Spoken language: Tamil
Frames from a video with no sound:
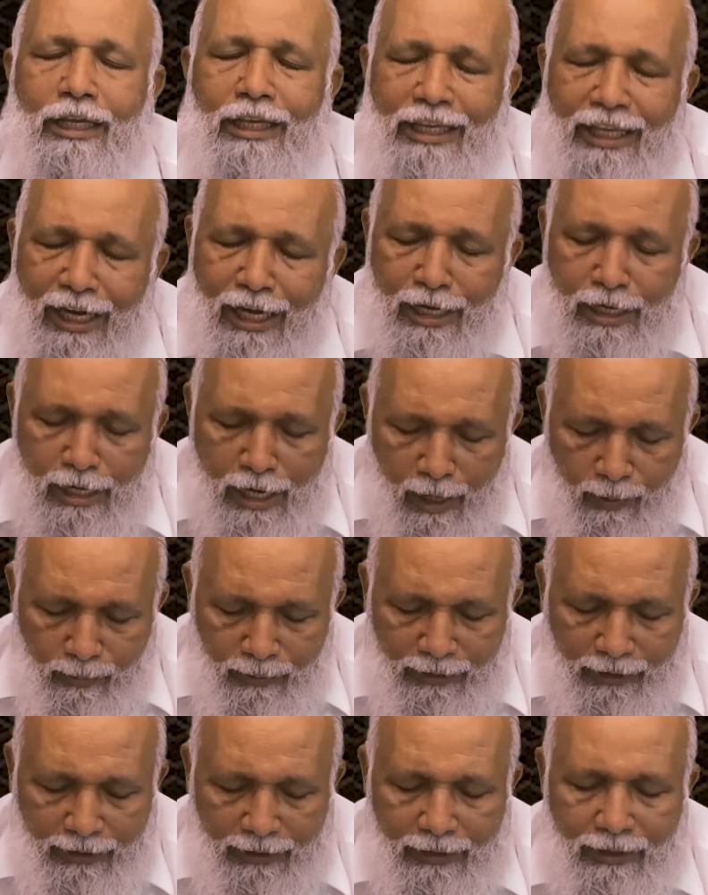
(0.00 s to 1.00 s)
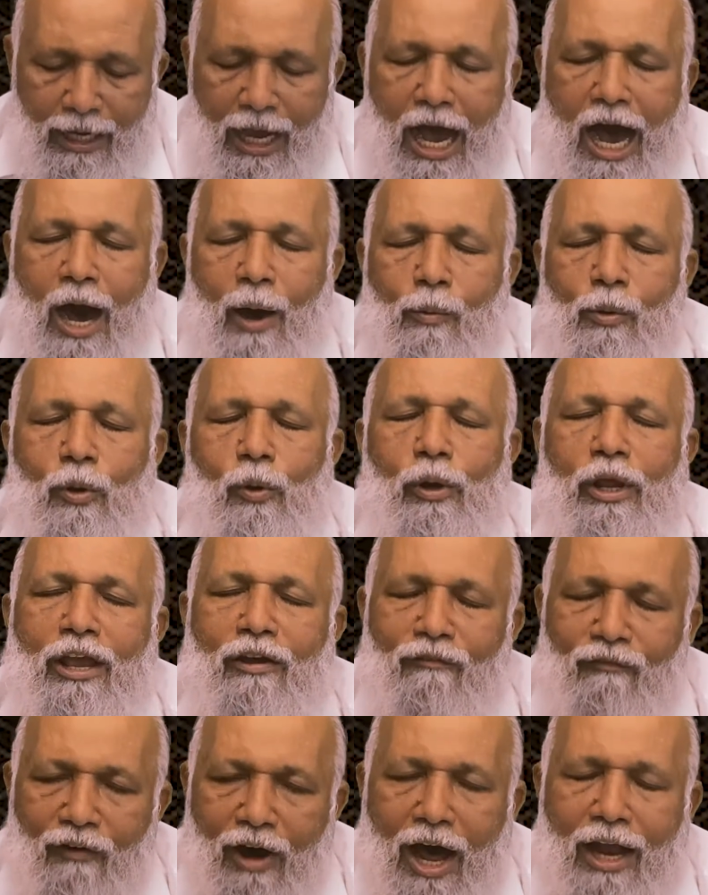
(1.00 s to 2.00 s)
இரண்டாவது அவருடைய
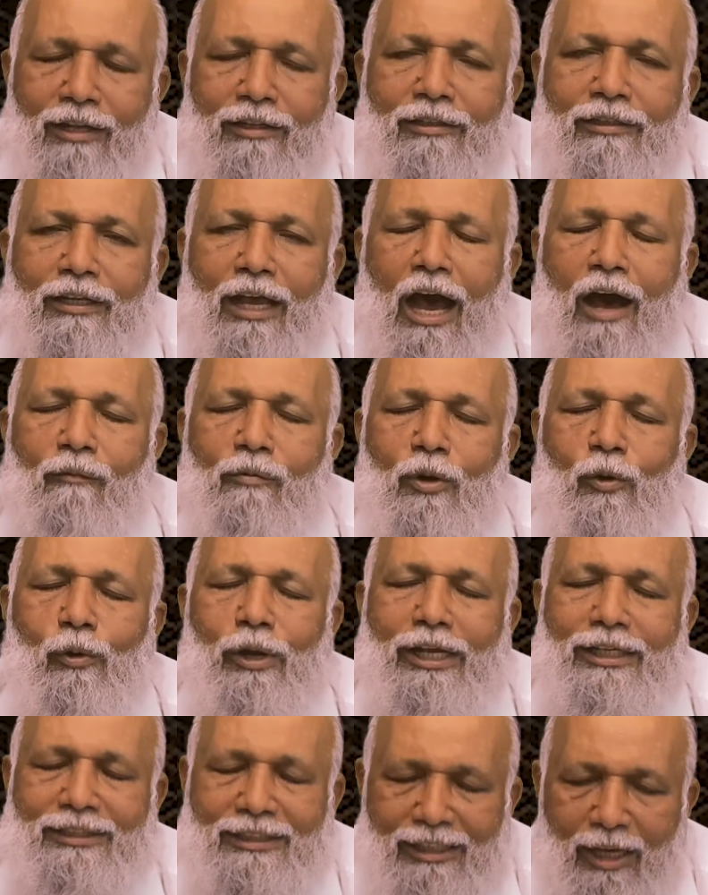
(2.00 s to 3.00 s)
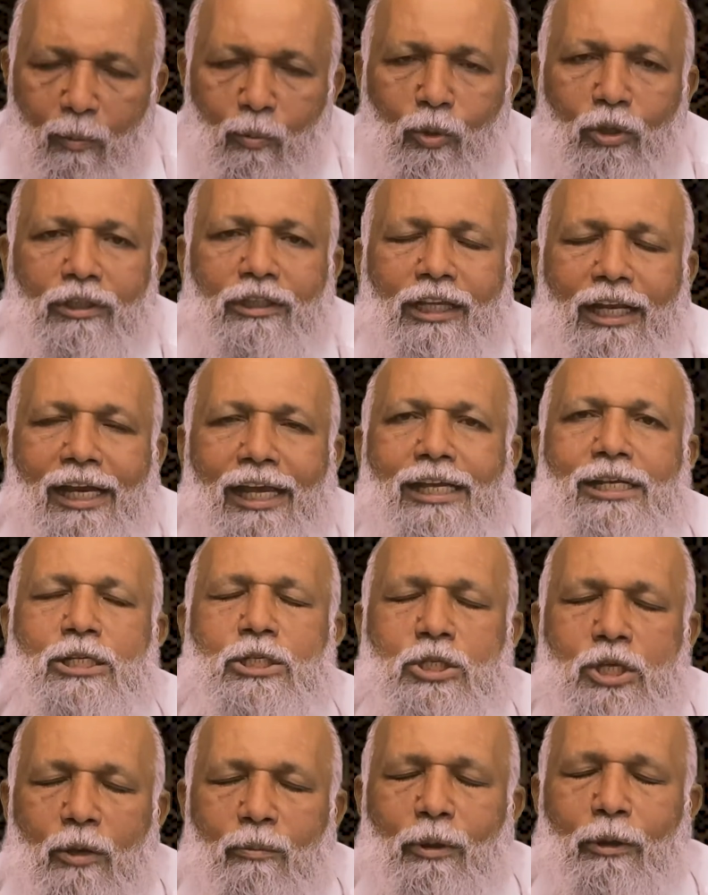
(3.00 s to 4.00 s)
வார்த் அவருடைய சமூகத்திலே
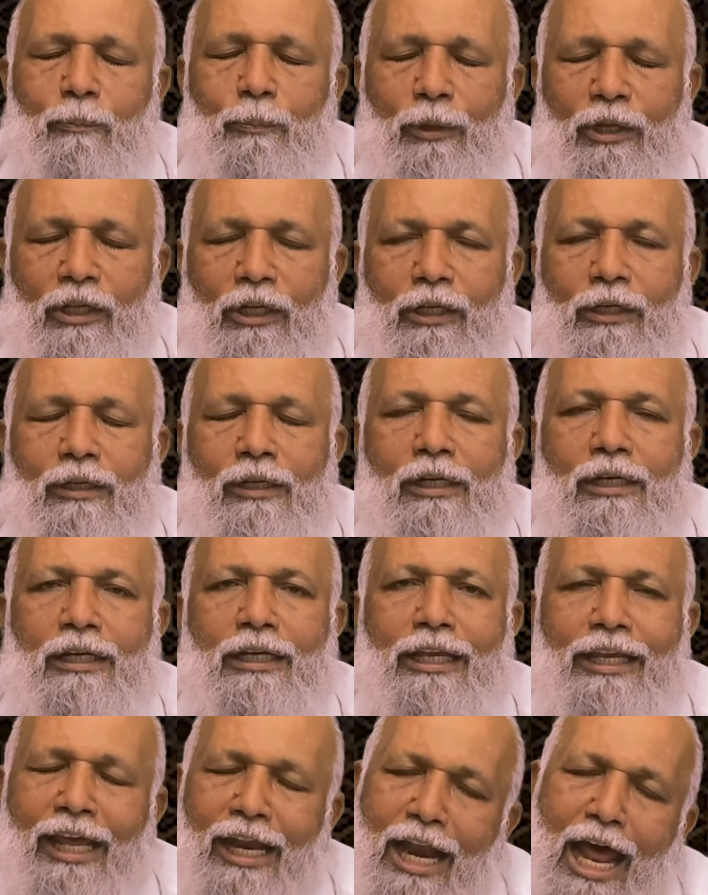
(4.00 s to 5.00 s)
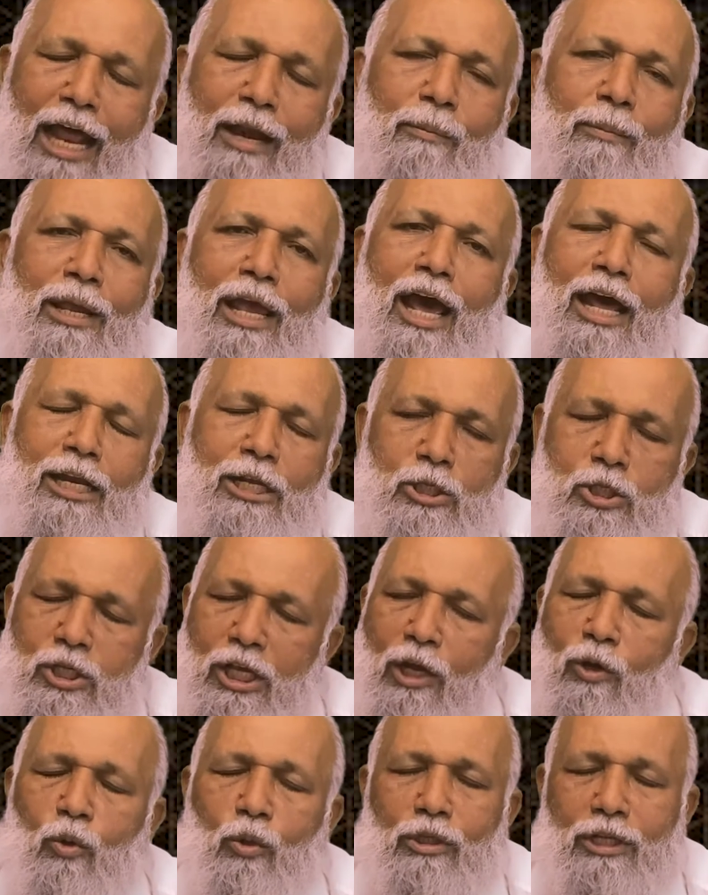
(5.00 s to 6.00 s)
ஜெபிப்பது என் அருமையான
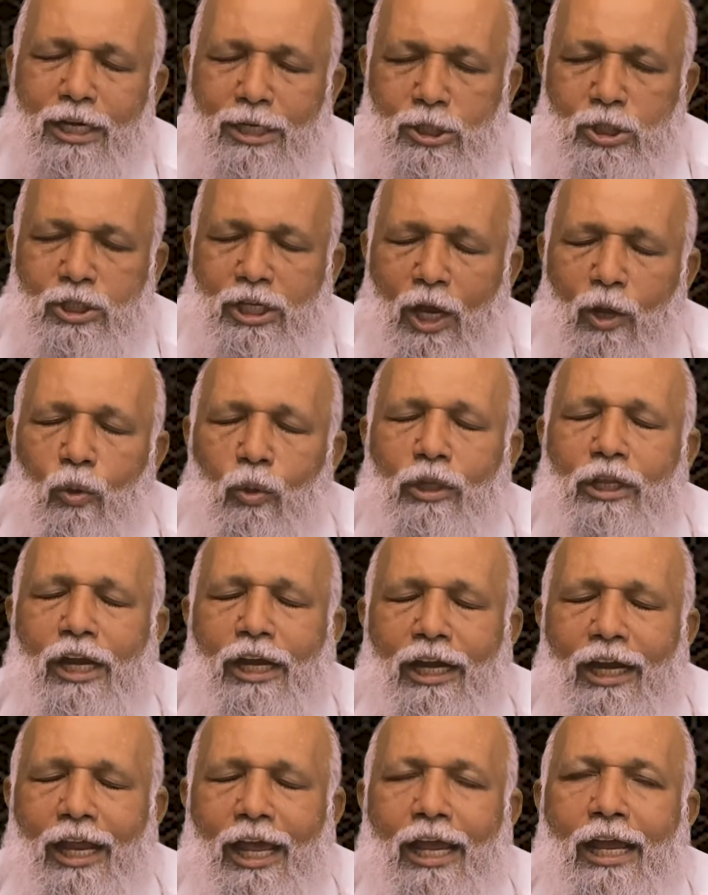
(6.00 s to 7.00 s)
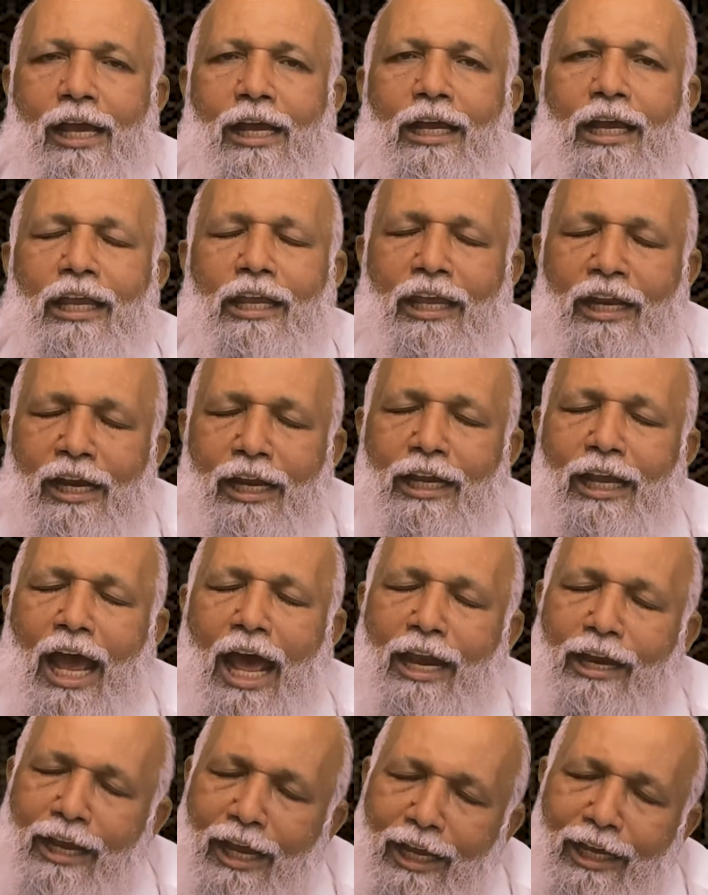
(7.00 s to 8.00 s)
சகோதர சகோதரிகளே இன்றைக்கு
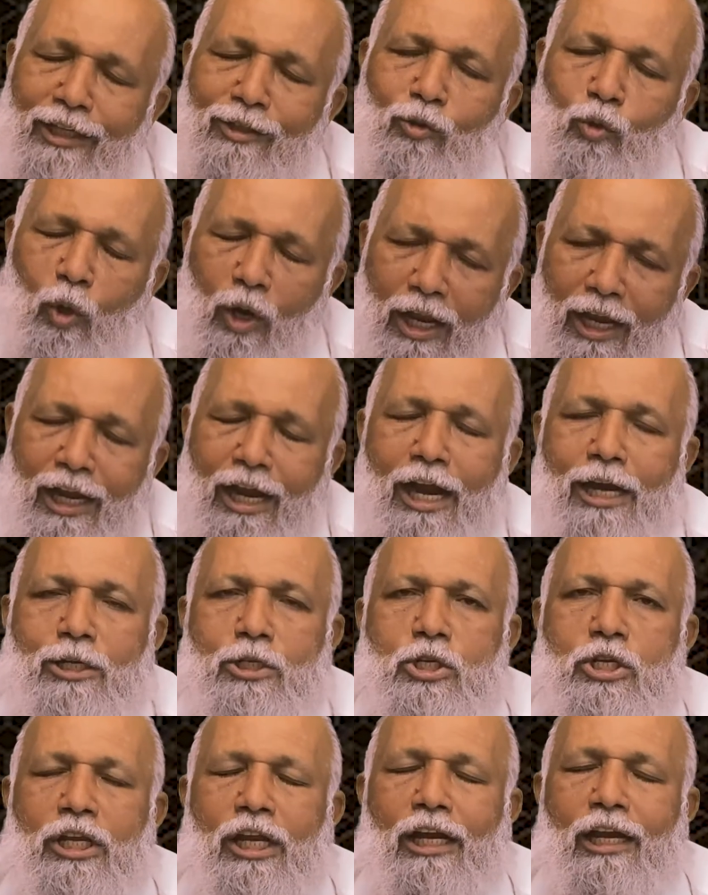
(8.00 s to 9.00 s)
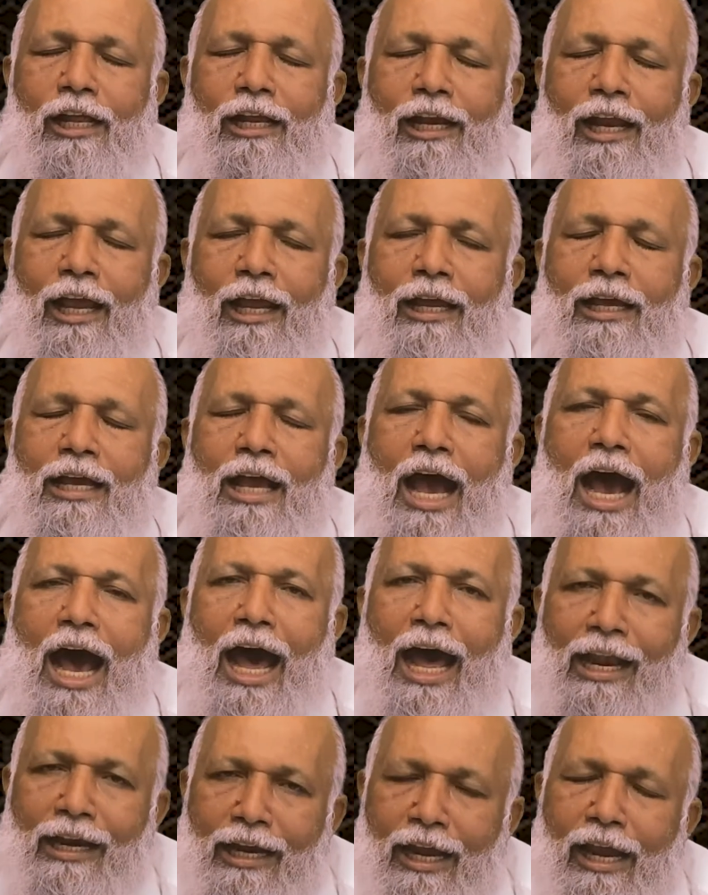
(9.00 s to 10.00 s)
அநேக தொலைக்காட்சிகளிலே
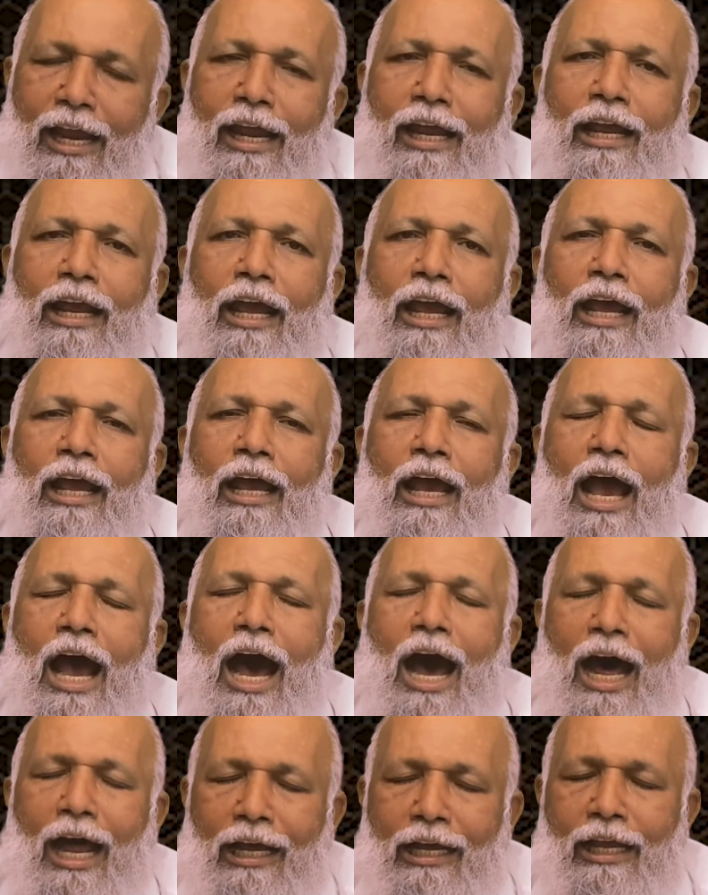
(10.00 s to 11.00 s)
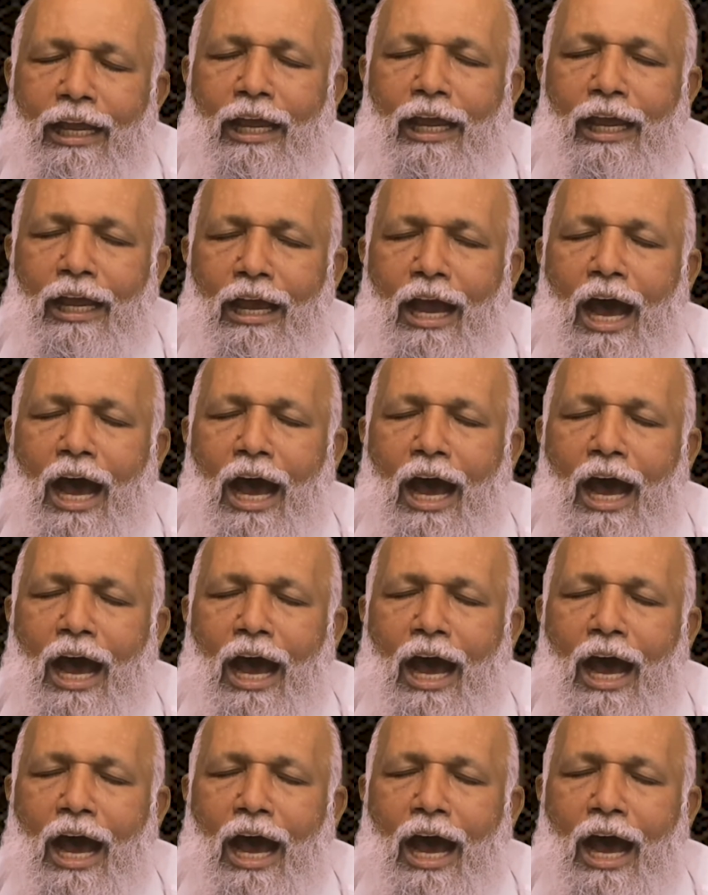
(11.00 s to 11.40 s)
அநேக அங்கே